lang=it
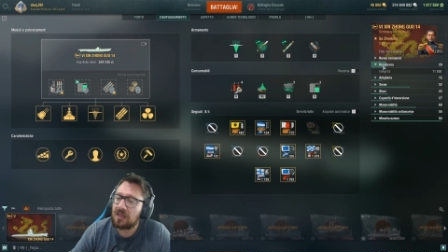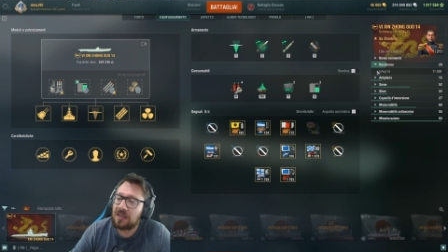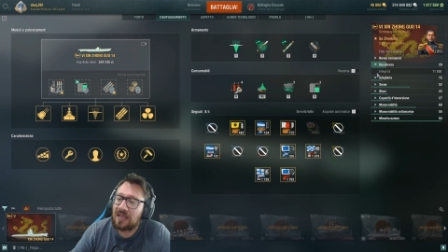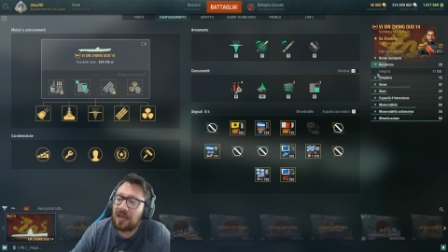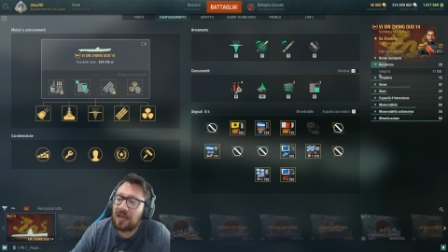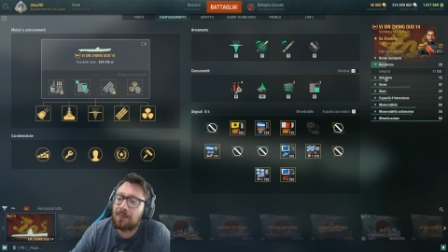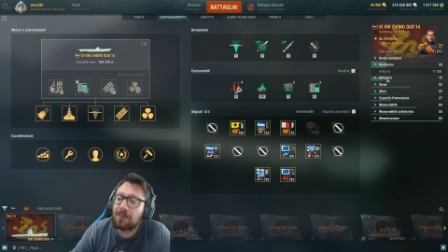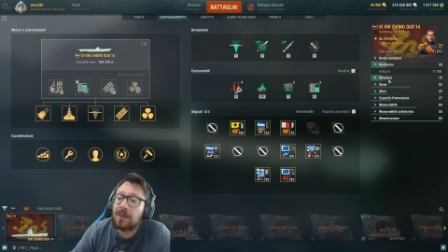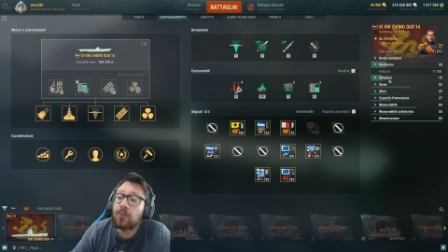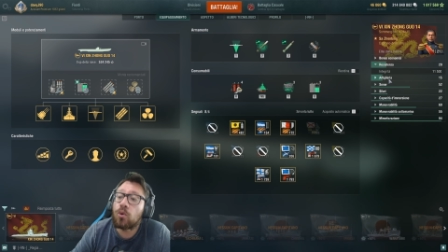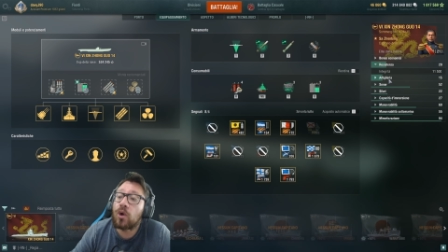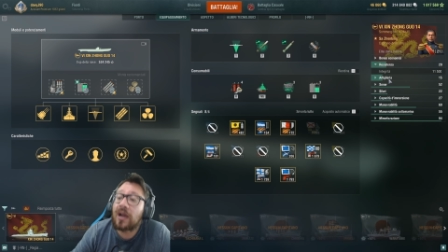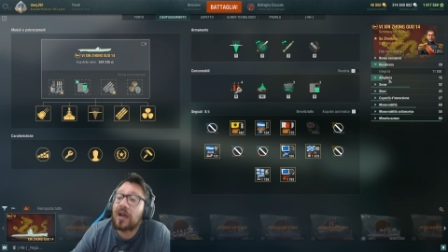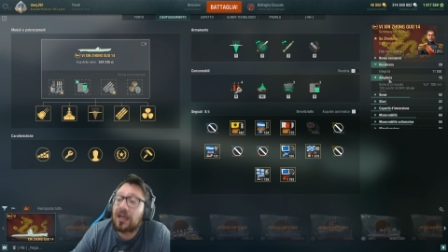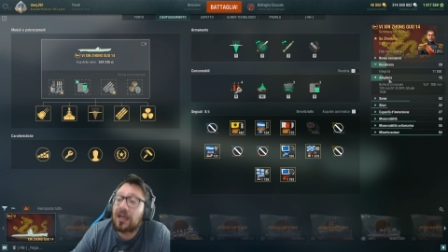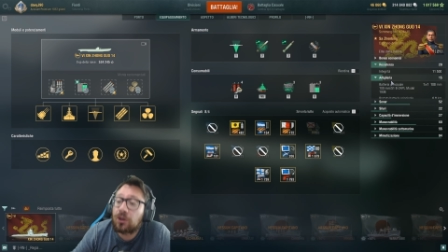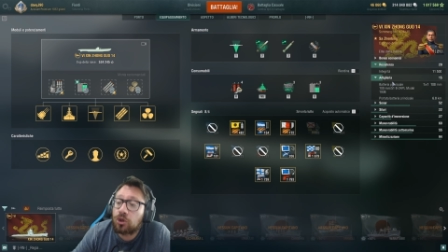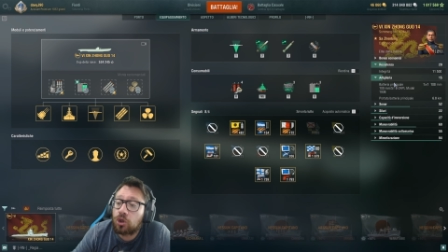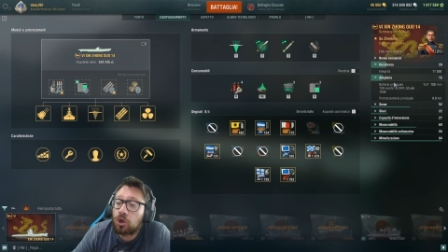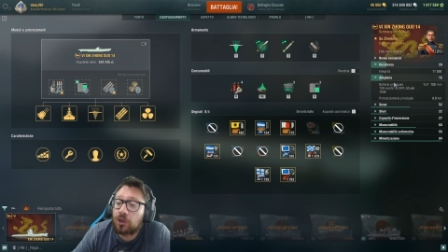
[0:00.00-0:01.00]
Abbiamo un
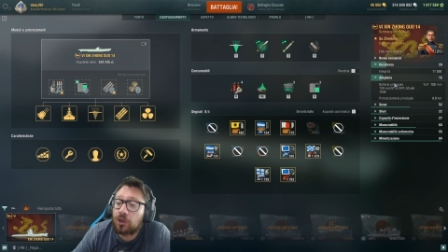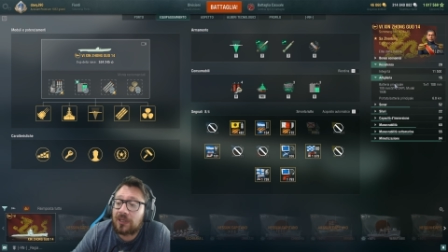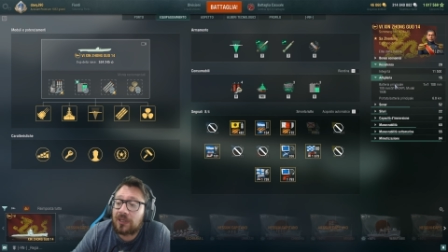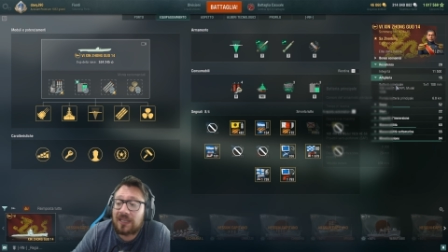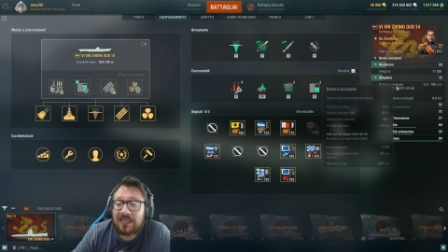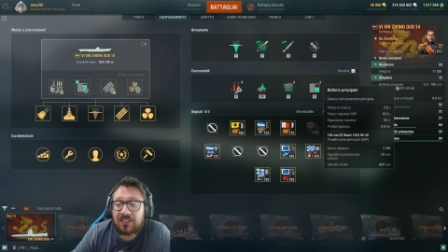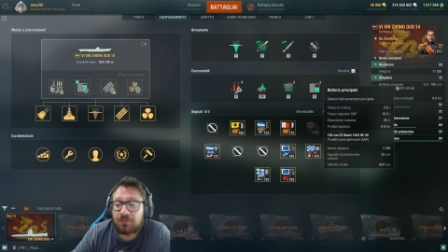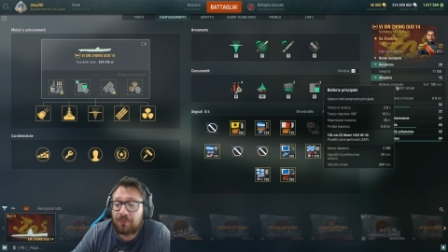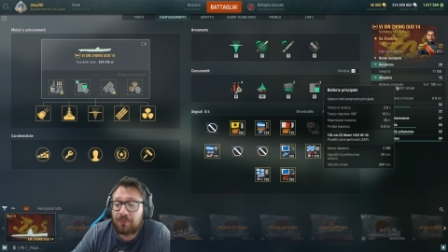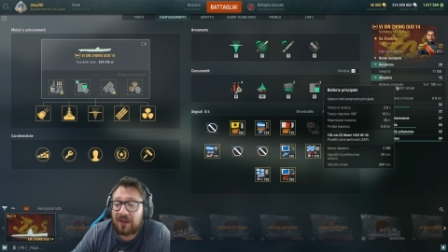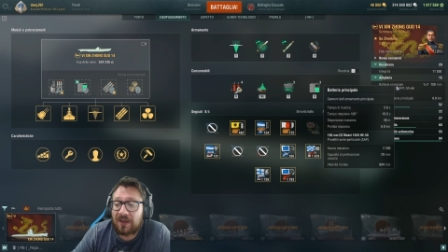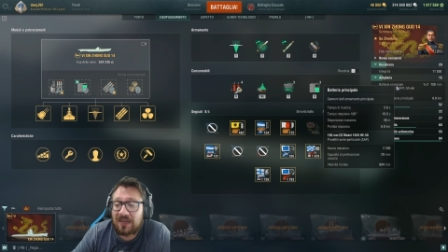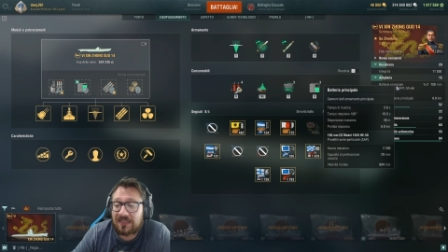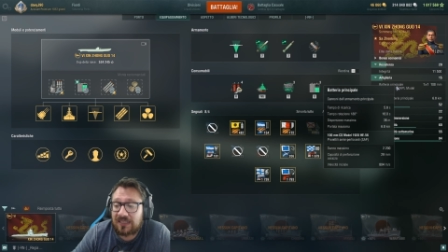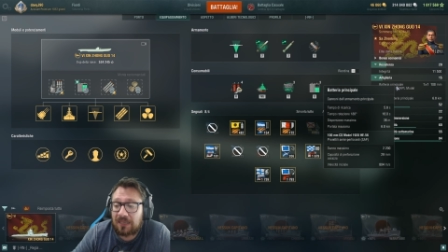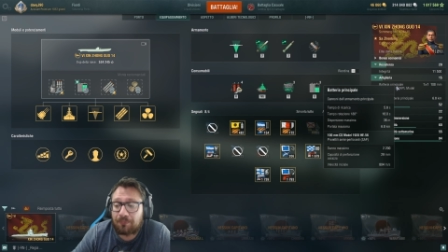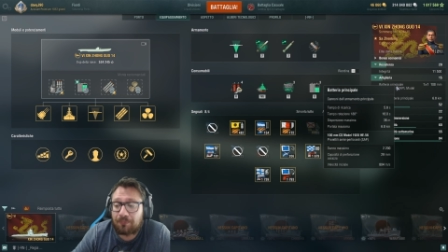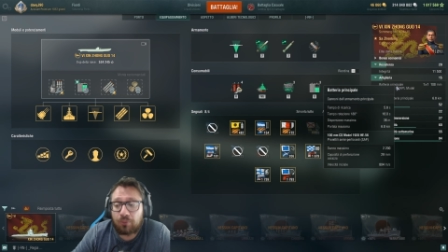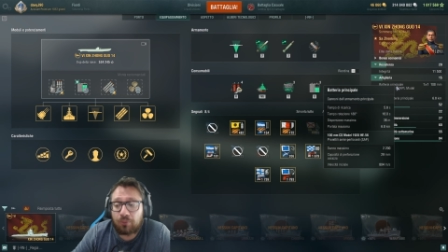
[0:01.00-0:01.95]
cannone che spara sap,